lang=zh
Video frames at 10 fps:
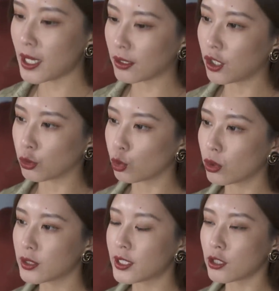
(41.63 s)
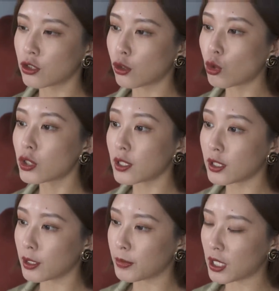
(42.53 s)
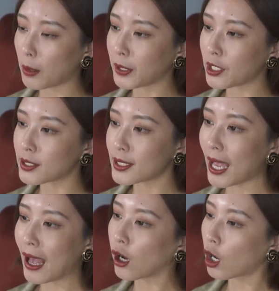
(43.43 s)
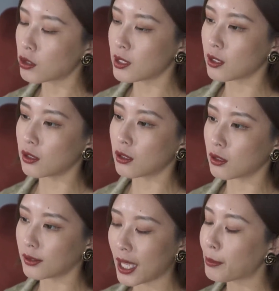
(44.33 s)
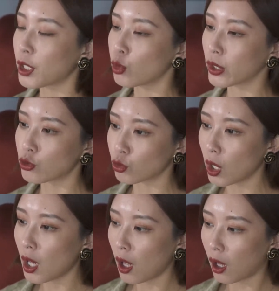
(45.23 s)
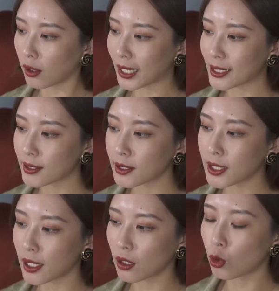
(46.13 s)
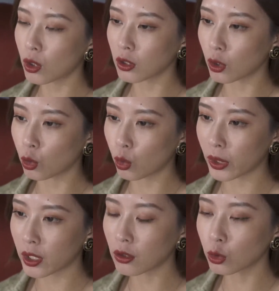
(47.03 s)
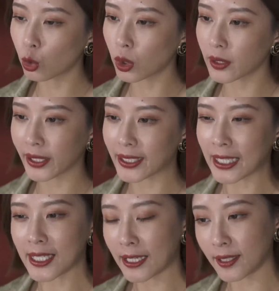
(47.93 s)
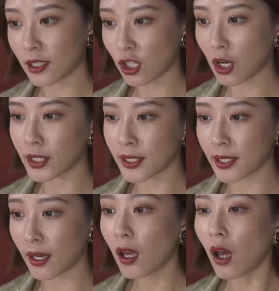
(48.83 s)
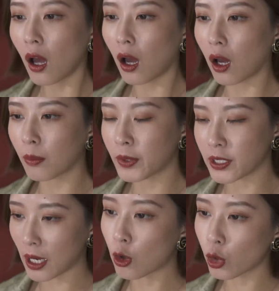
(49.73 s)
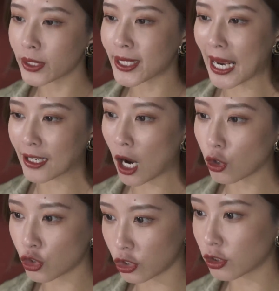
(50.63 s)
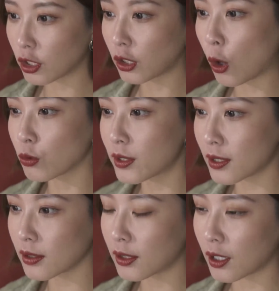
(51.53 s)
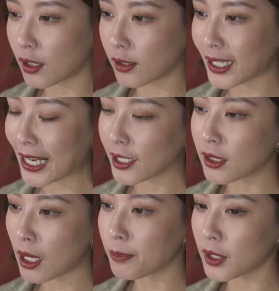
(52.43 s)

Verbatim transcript: 享的。多其实都是以比较平价高阶的单品为主啊。那今年呢，我可能会更多的给大家介绍一些呃比较贵价，然后值得投资的大衣单